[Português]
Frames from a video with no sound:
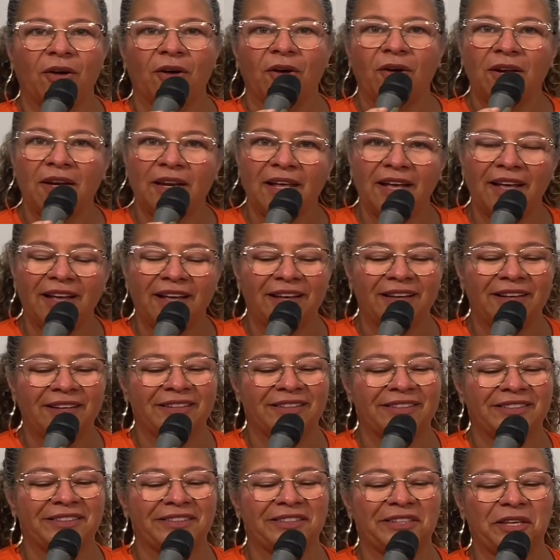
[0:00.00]
Olá,
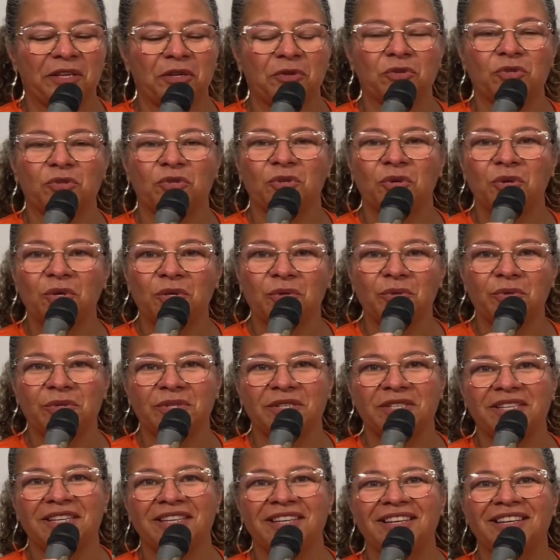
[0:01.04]
eu sou
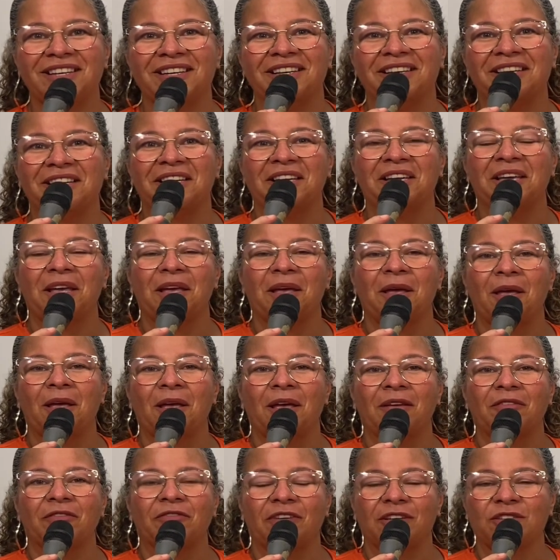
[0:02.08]
Lúcia,
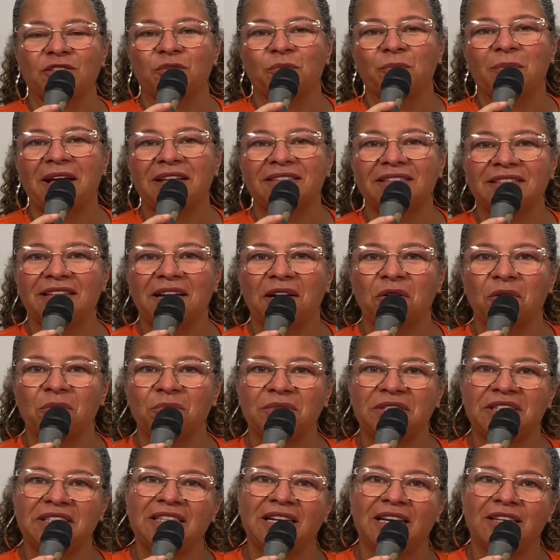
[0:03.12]
faço parte da
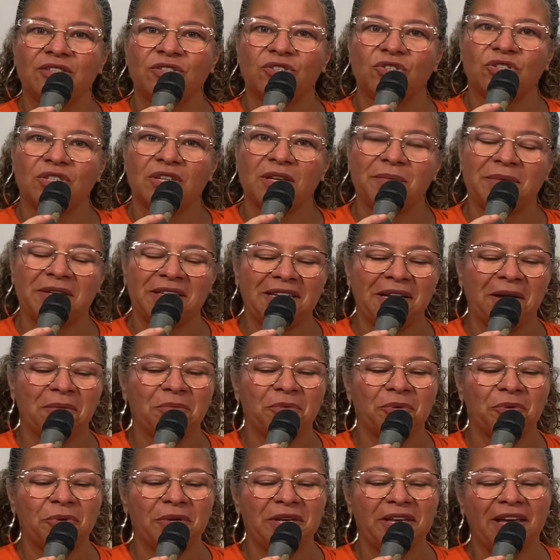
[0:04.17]
comunidade Chama de
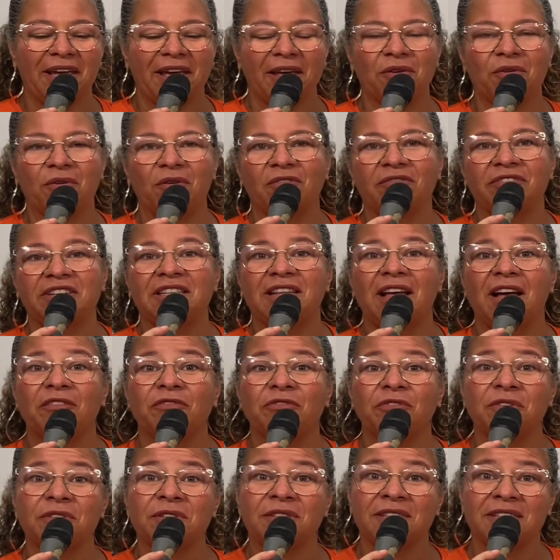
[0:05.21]
Amor e quero convidar
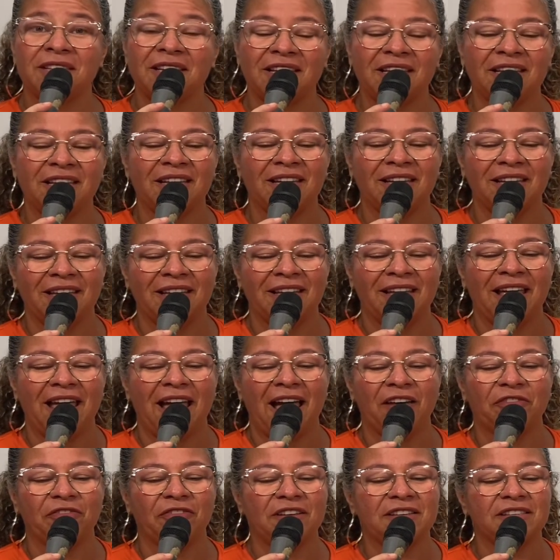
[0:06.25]
você
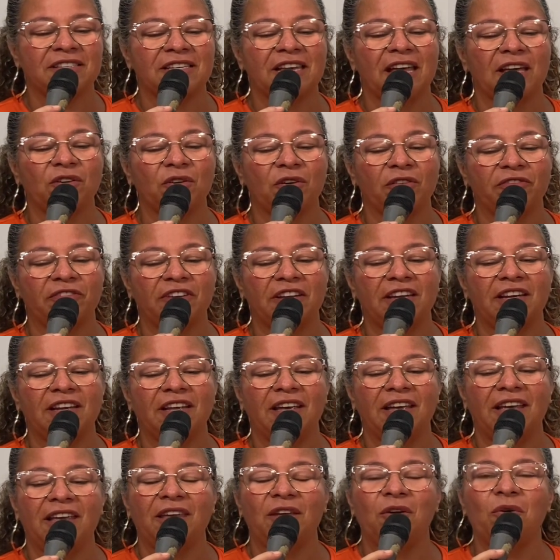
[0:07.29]
a fazer a novena
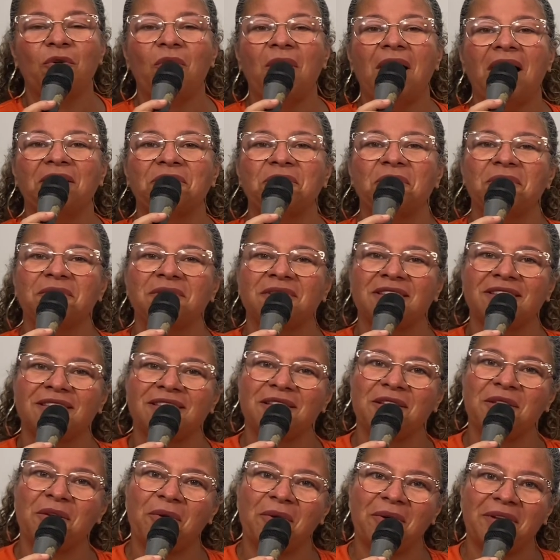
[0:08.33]
em honra a Nossa
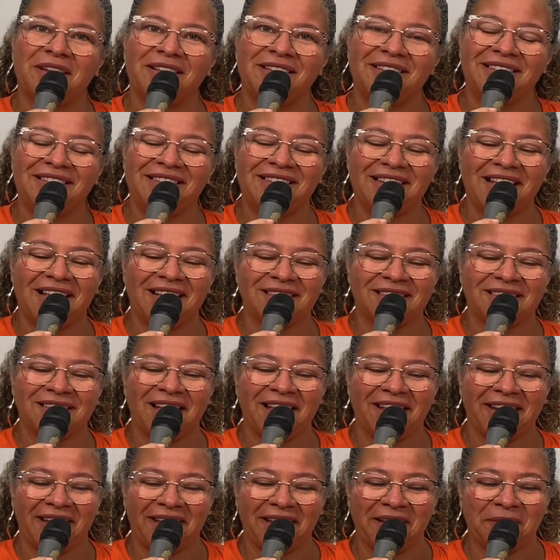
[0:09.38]
Senhora de
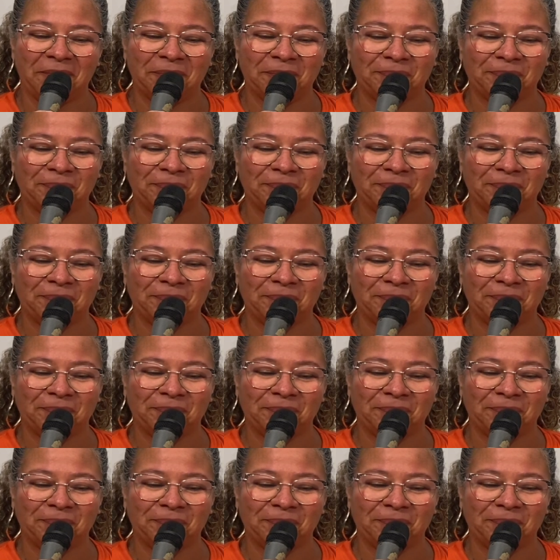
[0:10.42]
Nazaré.